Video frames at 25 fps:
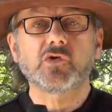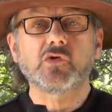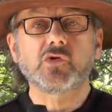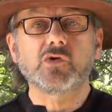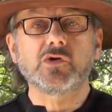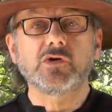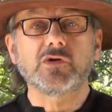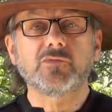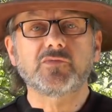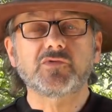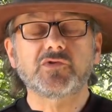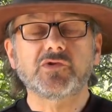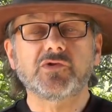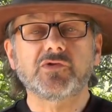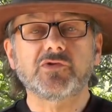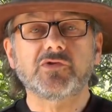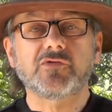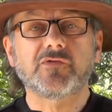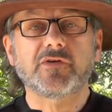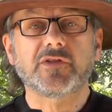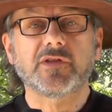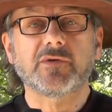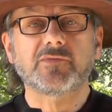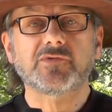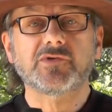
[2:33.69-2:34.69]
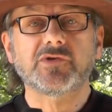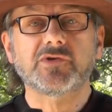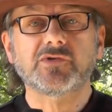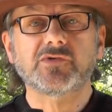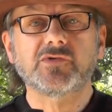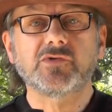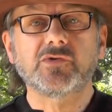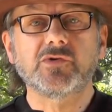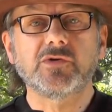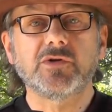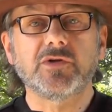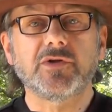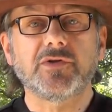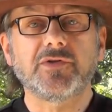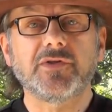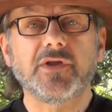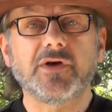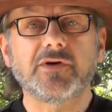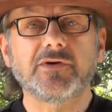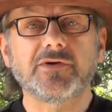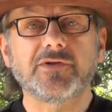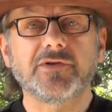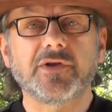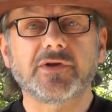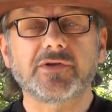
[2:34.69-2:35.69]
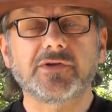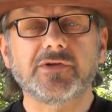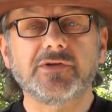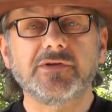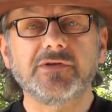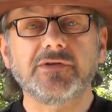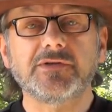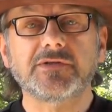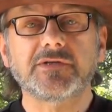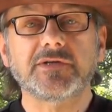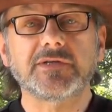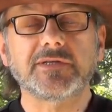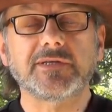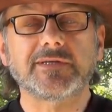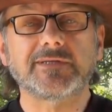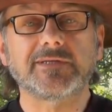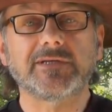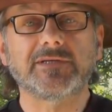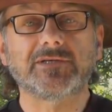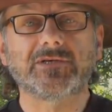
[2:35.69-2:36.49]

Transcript: Google przygotowana przez Google na rynek chiński na